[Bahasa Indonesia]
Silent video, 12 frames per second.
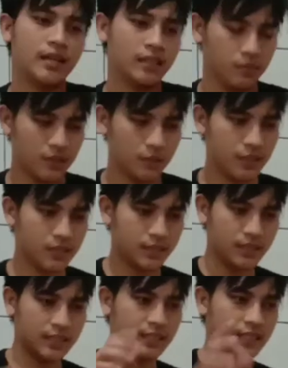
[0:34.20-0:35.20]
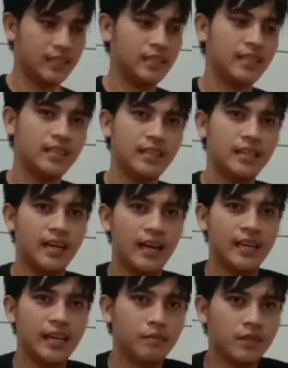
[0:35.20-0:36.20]
teman-teman di sini
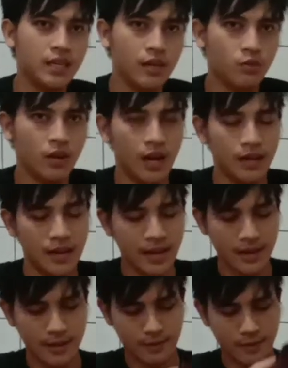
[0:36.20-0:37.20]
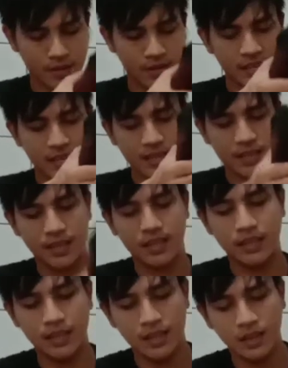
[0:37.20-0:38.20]
ayamnya ya udah ada nih
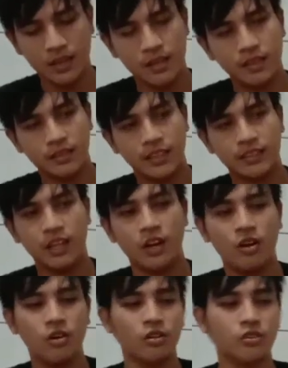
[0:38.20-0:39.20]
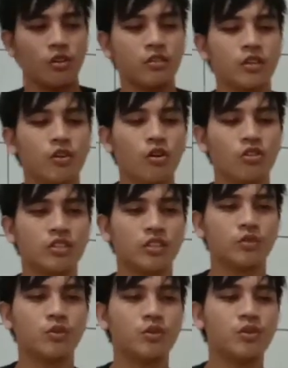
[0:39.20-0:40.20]
tetelo torticolis
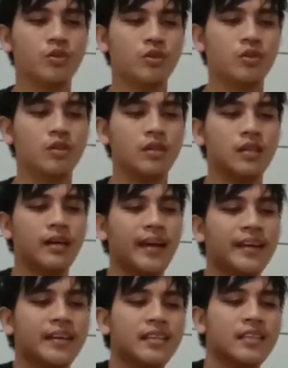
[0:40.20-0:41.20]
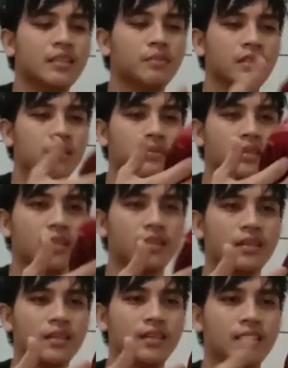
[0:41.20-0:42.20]
itu kayak gini nih teman-teman
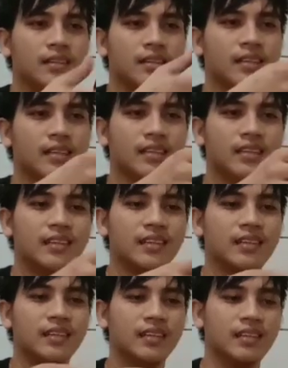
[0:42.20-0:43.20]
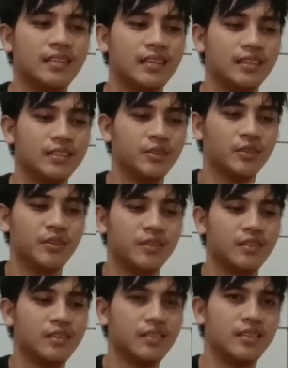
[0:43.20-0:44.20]
nih nih begitu
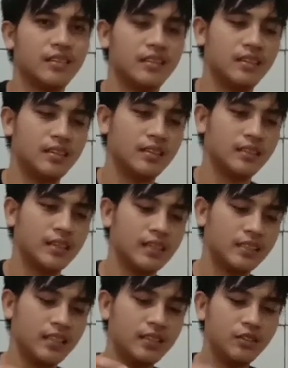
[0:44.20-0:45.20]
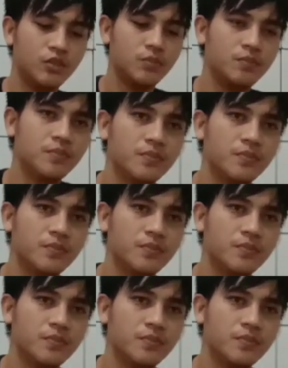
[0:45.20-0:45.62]
deketin jum